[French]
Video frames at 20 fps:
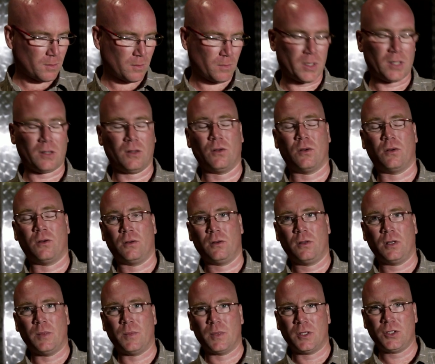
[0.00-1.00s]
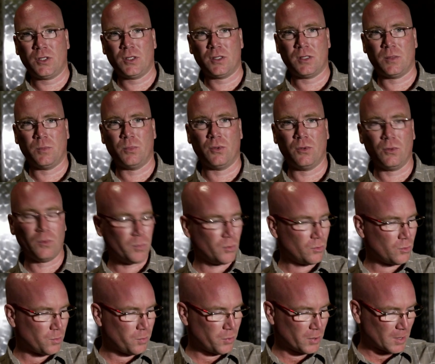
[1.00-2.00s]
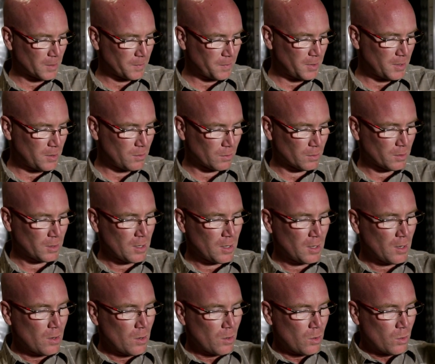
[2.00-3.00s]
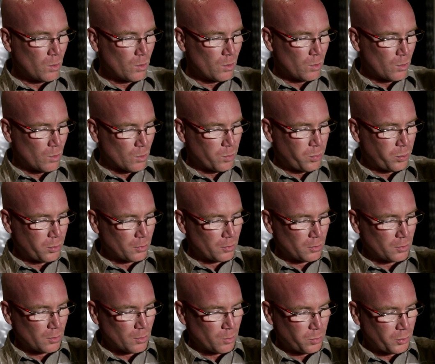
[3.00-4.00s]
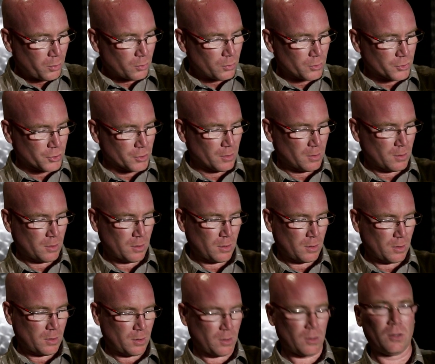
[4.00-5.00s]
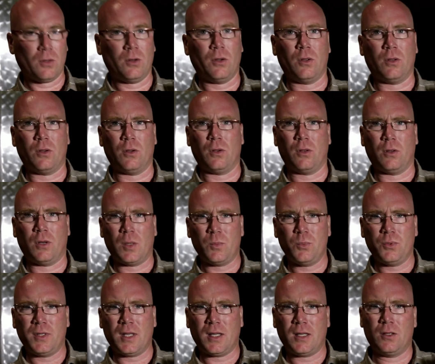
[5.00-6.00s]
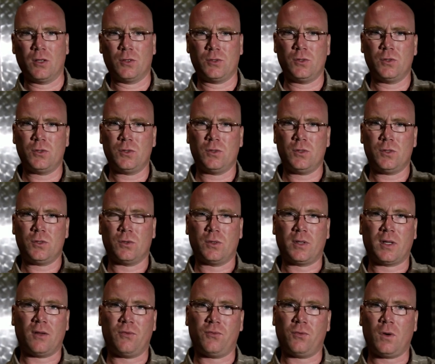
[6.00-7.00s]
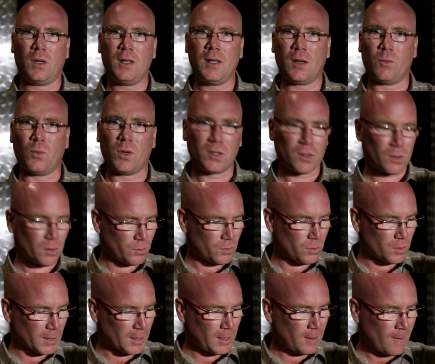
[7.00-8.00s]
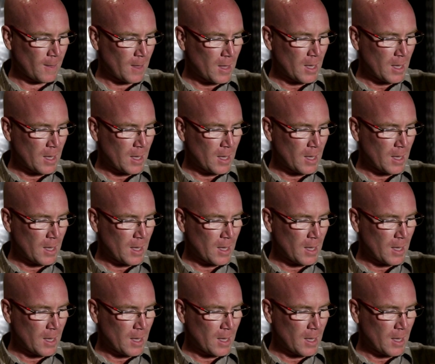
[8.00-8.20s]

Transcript: Maintenant, les machines, c'est beaucoup plus rapide. Donc, on plonge la bouteille dans une solution très froide, à moins 30 degrés.